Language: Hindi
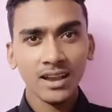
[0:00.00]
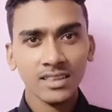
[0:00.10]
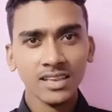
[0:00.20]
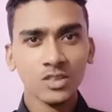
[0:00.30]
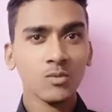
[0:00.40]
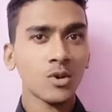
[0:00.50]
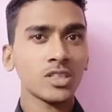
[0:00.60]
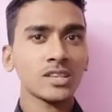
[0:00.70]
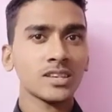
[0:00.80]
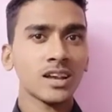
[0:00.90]
कर दिया तो बहुत
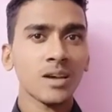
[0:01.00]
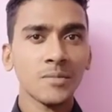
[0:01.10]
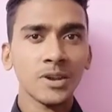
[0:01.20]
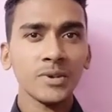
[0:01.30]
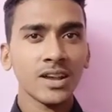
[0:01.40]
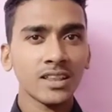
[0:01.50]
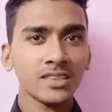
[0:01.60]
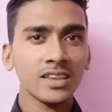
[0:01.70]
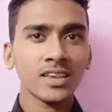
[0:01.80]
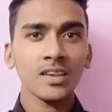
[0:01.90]
अच्छा कमेंट भी कर
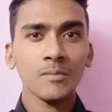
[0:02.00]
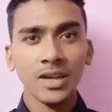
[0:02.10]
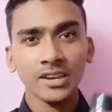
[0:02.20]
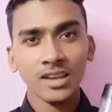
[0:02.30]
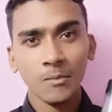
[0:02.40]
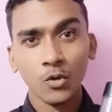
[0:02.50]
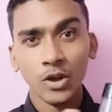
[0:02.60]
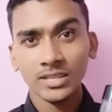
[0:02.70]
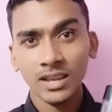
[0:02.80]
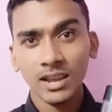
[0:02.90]
दीजिए कि ये मैजिक आपको
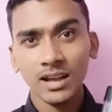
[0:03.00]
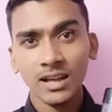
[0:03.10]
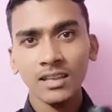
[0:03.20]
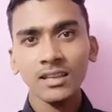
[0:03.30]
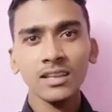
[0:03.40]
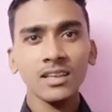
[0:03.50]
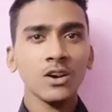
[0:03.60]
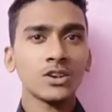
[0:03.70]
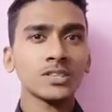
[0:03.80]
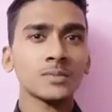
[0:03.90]
कैसा लगा
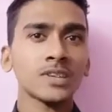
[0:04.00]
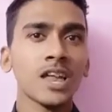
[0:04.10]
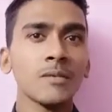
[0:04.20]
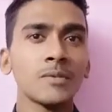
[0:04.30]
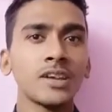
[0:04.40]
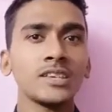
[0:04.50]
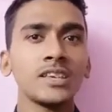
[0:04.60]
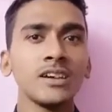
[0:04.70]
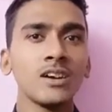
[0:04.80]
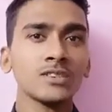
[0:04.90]
और सब्सक्राइब
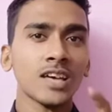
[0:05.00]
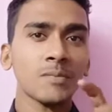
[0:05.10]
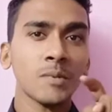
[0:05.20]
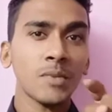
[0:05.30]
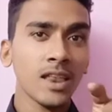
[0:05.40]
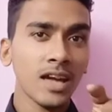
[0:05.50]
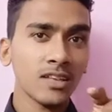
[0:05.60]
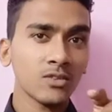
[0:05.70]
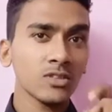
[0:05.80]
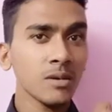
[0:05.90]
कीजिए और साथ में बेल
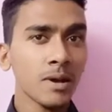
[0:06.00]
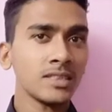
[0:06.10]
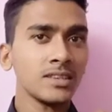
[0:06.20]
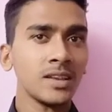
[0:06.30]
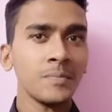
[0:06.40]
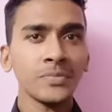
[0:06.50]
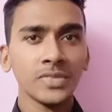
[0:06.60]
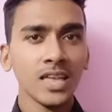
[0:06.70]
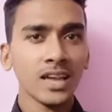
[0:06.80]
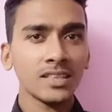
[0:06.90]
आइकन को दबा दीजिए
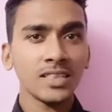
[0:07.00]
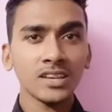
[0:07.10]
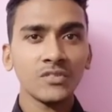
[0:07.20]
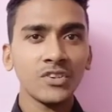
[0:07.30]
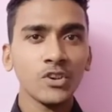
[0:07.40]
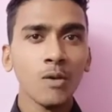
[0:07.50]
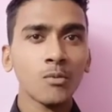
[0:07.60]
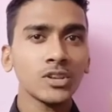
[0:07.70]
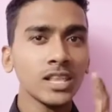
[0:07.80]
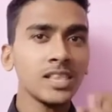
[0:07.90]
ताकि नेक्स्ट वीडियो
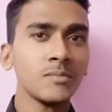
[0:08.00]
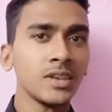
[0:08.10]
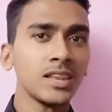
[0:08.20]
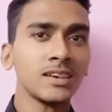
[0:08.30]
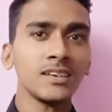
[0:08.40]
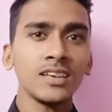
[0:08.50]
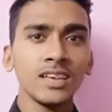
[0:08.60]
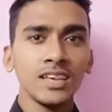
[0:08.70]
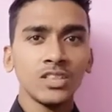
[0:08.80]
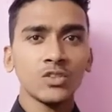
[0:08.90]
आपको जल्दी मिले
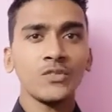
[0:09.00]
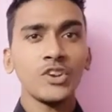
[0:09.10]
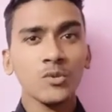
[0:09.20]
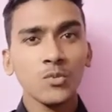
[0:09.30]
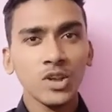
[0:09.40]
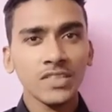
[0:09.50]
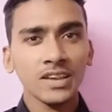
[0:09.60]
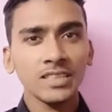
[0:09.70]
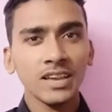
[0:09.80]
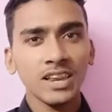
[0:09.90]
तो वीडियो पूरा
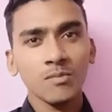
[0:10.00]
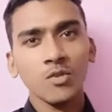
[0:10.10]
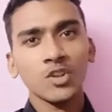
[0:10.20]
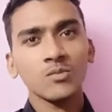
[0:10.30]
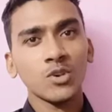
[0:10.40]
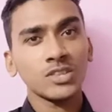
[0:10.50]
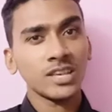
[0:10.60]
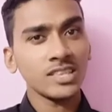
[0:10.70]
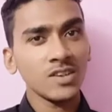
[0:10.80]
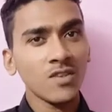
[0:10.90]
देखने के लिए बहुत बहुत
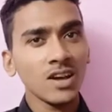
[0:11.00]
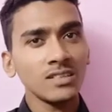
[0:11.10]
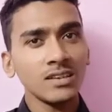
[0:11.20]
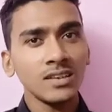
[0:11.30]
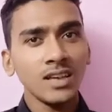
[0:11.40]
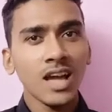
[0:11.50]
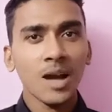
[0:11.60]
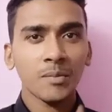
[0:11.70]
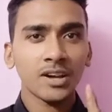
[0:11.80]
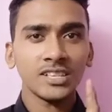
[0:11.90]
धन्यवाद
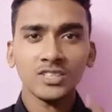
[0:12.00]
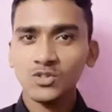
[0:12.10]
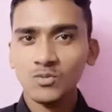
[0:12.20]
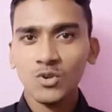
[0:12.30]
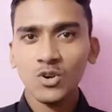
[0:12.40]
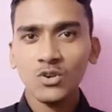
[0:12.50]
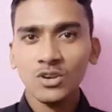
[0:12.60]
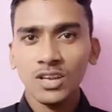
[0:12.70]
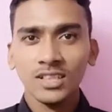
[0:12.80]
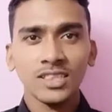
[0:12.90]
आपका दिन शुभ हो
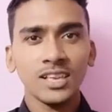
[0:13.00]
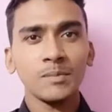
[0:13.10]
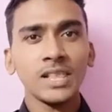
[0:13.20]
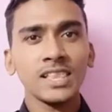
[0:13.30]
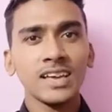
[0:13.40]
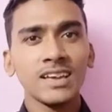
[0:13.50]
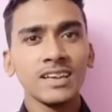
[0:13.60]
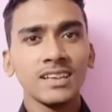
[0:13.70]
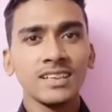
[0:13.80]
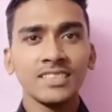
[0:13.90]
नहीं मिलते हैं
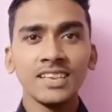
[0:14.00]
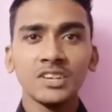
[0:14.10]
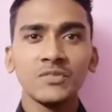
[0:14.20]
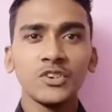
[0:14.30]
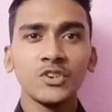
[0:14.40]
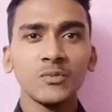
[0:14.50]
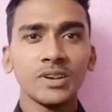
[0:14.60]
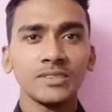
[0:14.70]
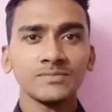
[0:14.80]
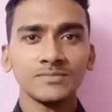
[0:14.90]
नेक्स्ट वीडियो में